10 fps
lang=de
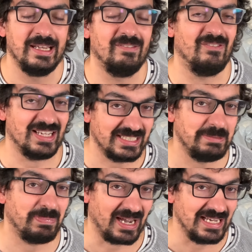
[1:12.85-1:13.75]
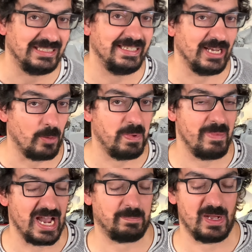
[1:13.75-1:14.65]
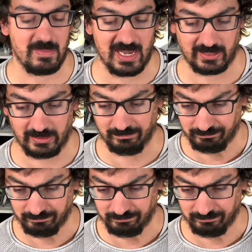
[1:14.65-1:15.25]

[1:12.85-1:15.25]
was sich preislich ja auch bemerkbar macht.